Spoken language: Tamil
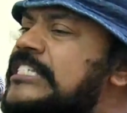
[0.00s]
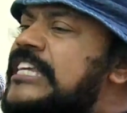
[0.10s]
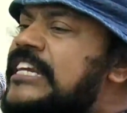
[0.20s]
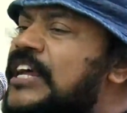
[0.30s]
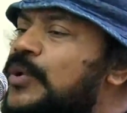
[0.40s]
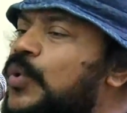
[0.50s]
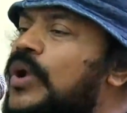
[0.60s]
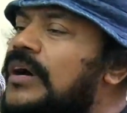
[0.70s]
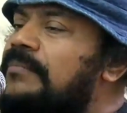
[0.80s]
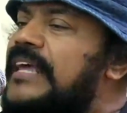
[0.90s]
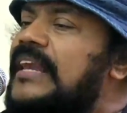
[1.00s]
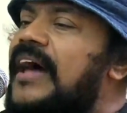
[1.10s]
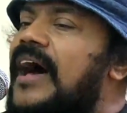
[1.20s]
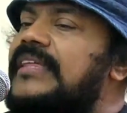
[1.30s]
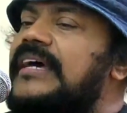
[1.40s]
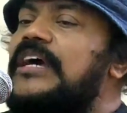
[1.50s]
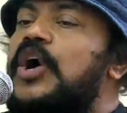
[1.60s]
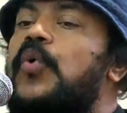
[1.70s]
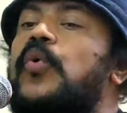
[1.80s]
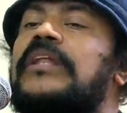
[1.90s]
சின்ன நூலகம் இல்லாத
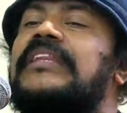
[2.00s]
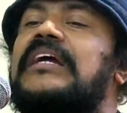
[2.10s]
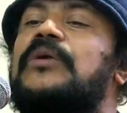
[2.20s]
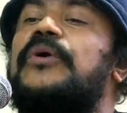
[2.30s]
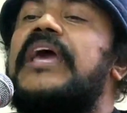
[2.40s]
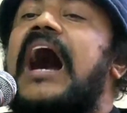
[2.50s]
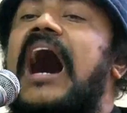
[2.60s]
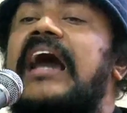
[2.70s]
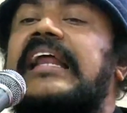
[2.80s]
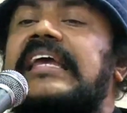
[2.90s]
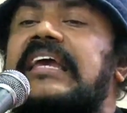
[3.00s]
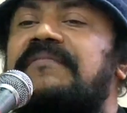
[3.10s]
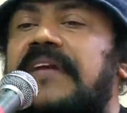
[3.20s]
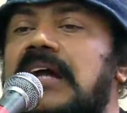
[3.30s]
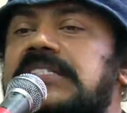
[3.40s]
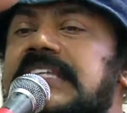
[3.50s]
குழந்தைகளுடைய அறையே பிரான்ஸ்